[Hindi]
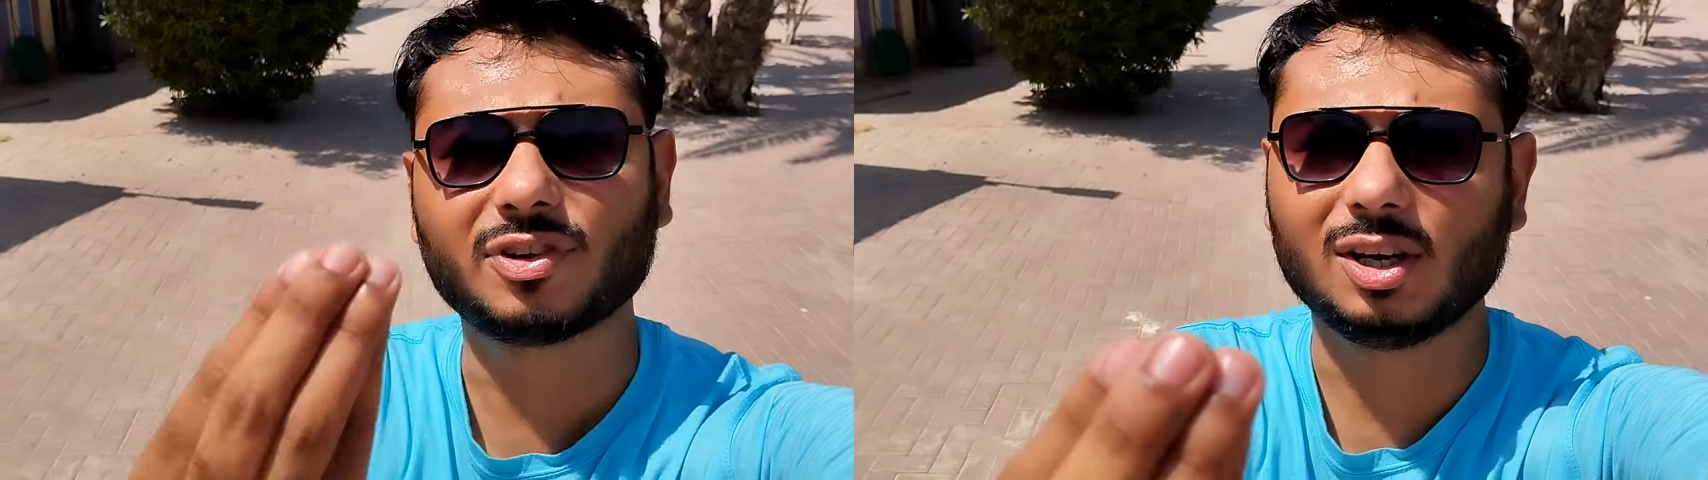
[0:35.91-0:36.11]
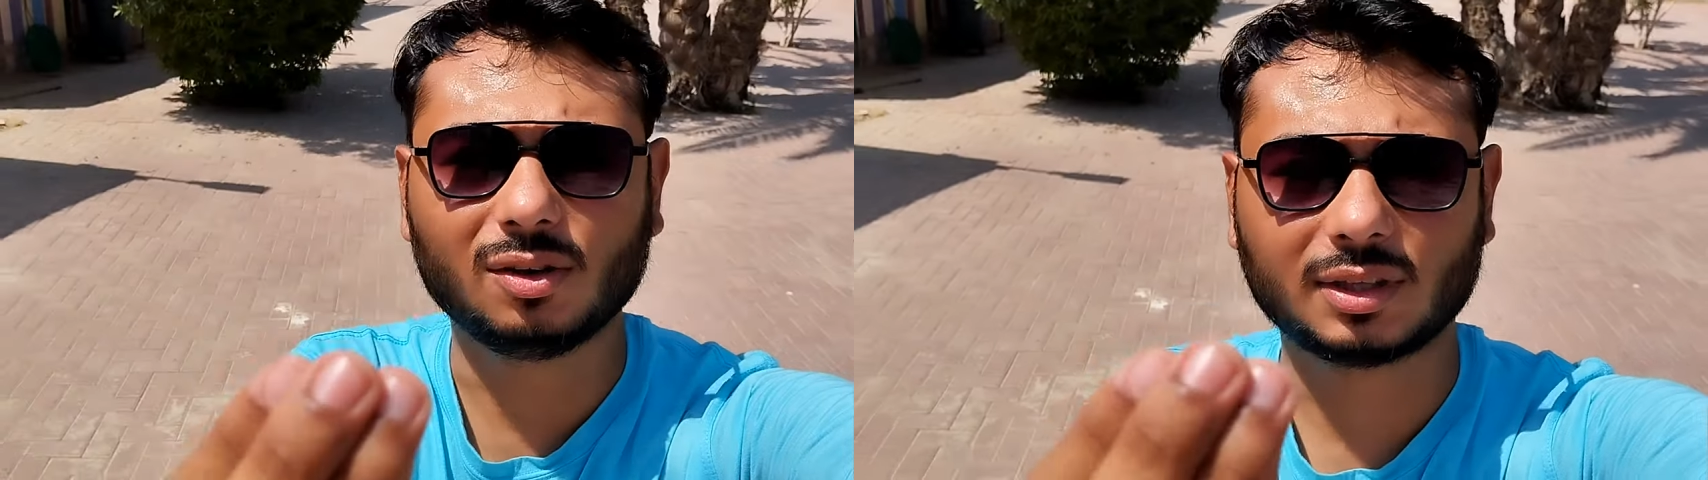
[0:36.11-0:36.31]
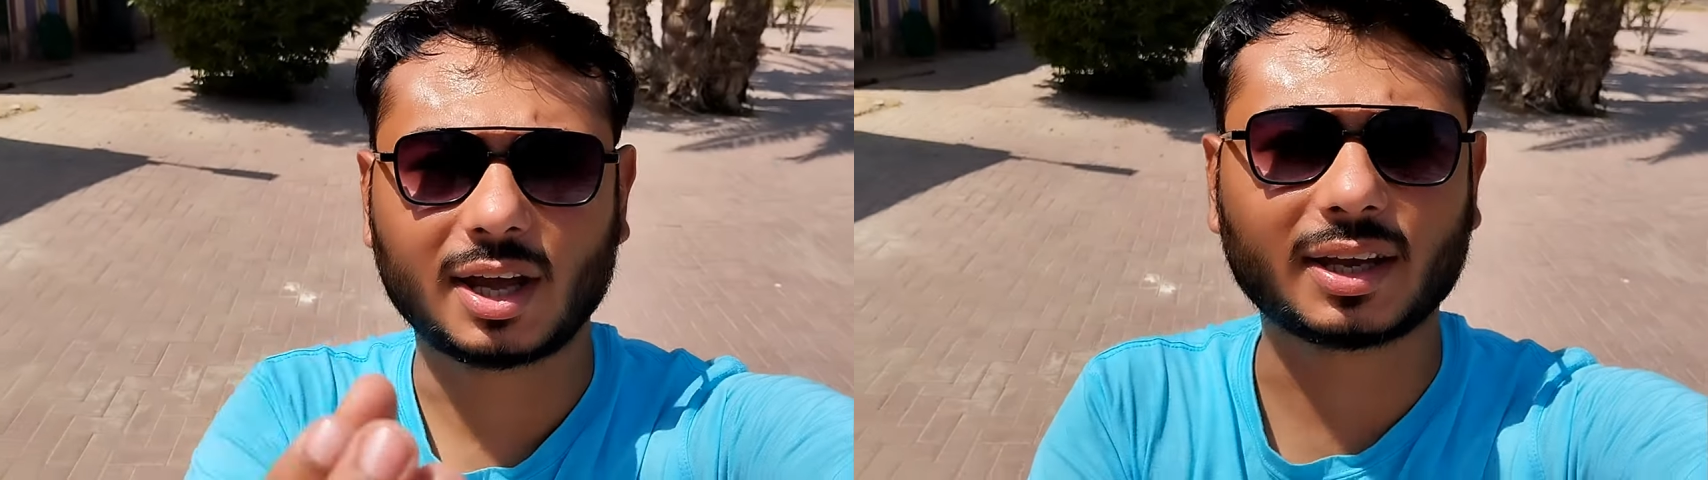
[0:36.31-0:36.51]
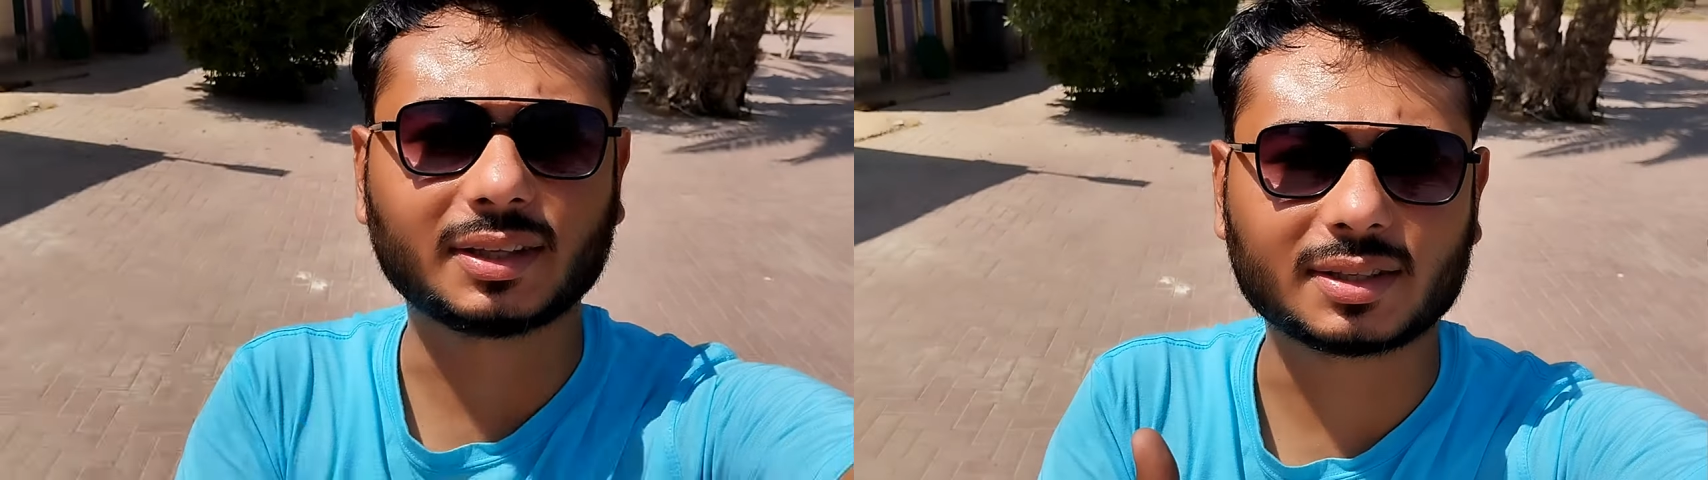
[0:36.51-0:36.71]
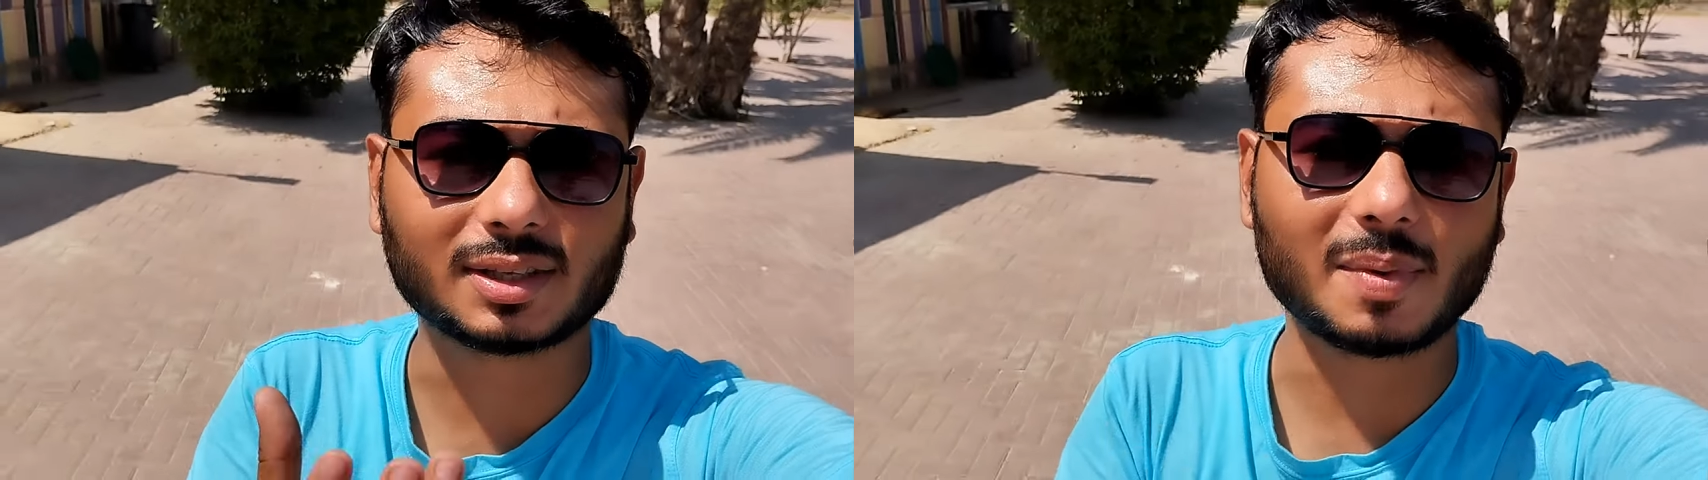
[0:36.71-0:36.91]
फील होता है कि
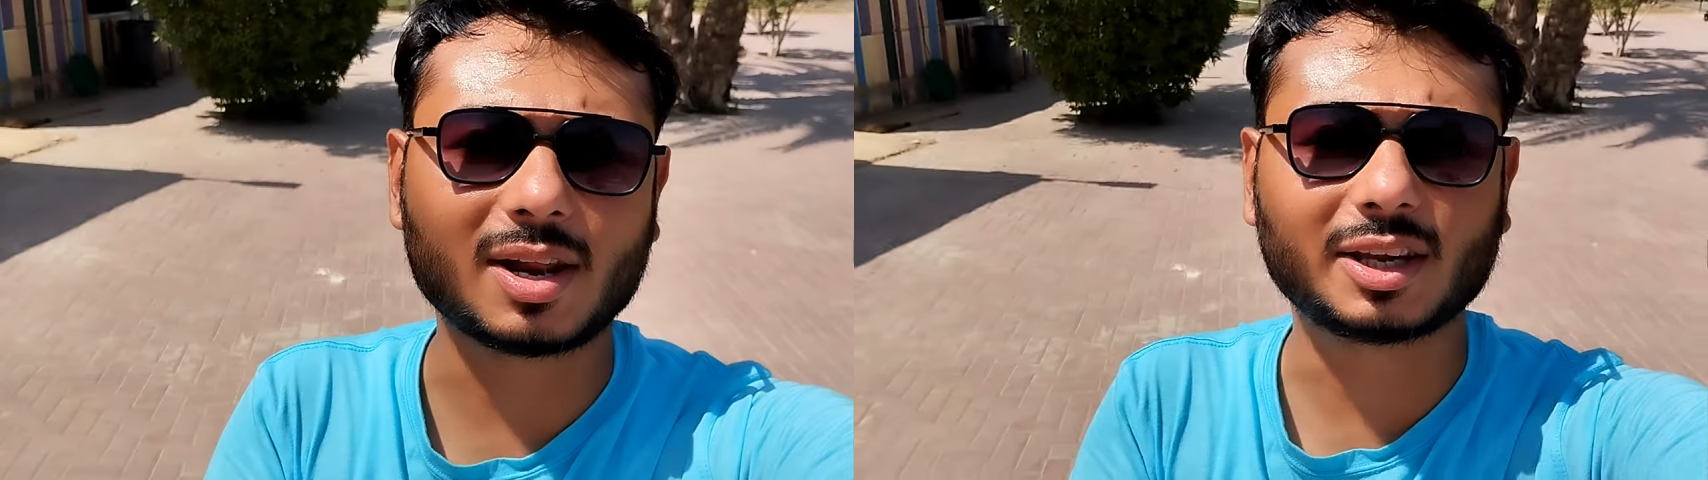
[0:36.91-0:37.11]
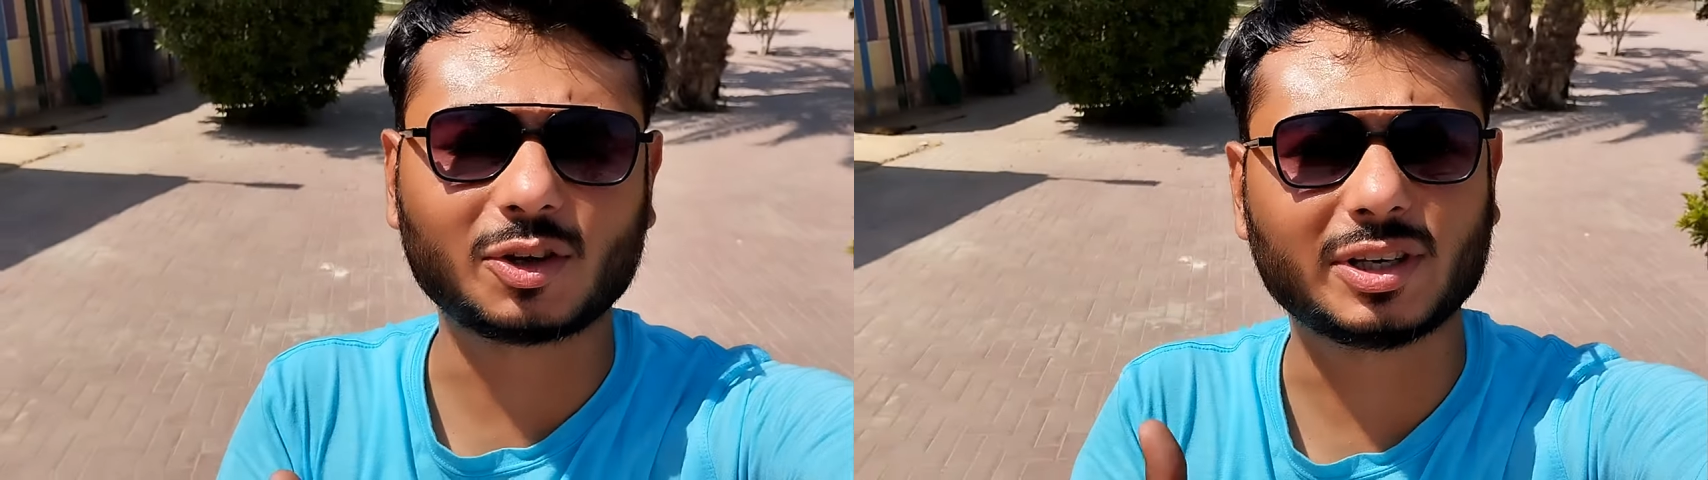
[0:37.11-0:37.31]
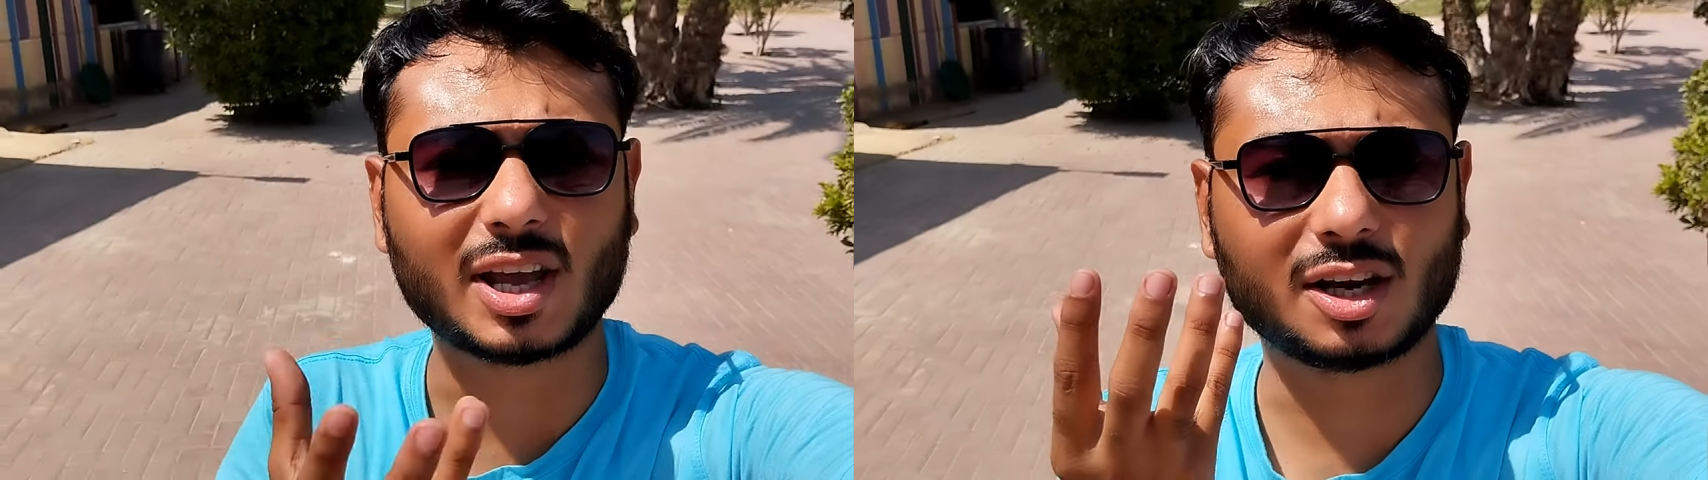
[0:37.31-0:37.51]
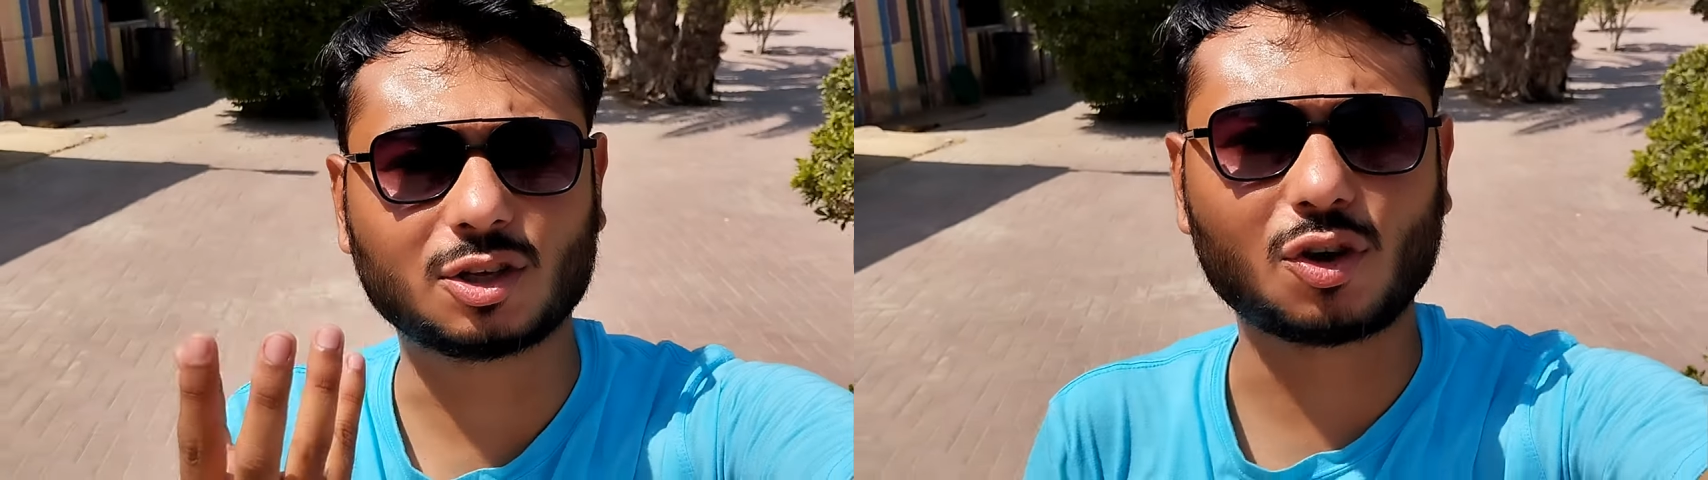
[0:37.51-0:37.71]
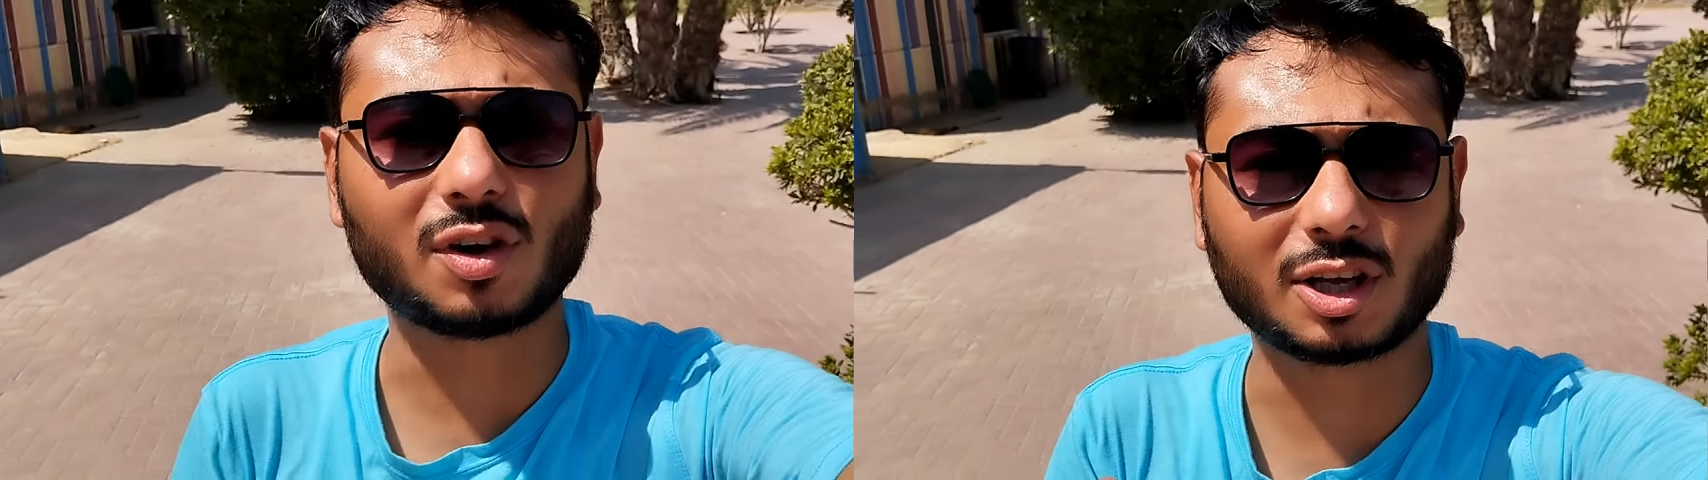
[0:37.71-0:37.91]
जैसे मैंने कोई
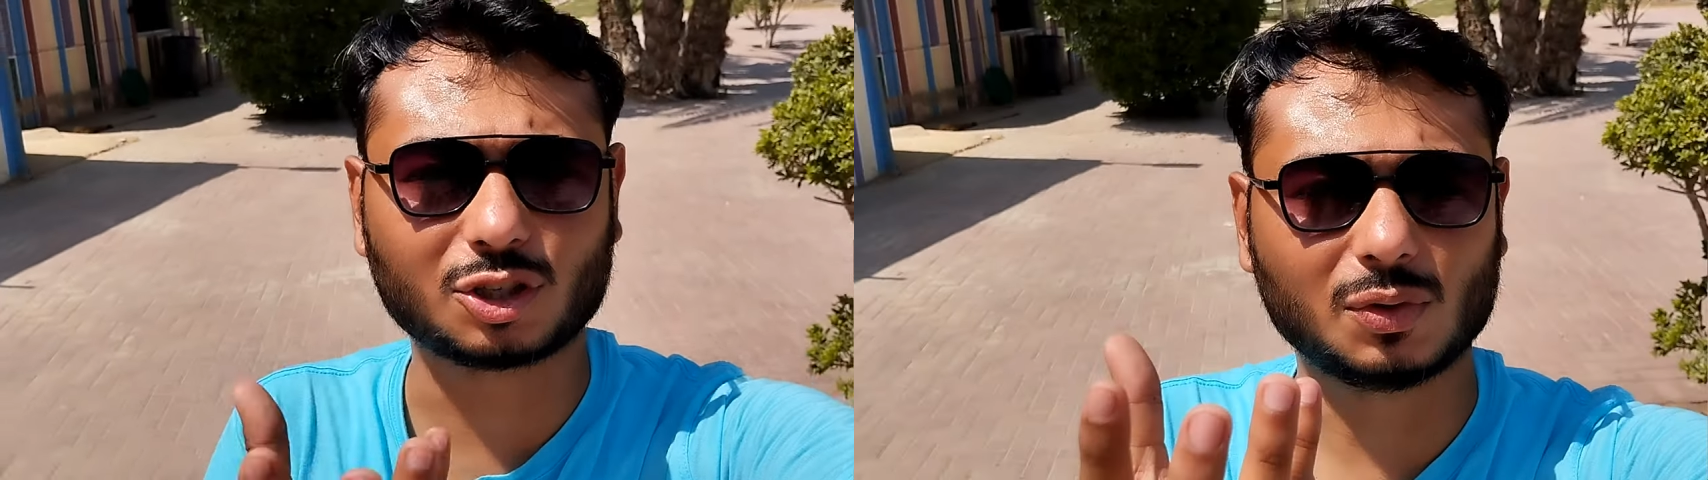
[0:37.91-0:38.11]
डायनासोर का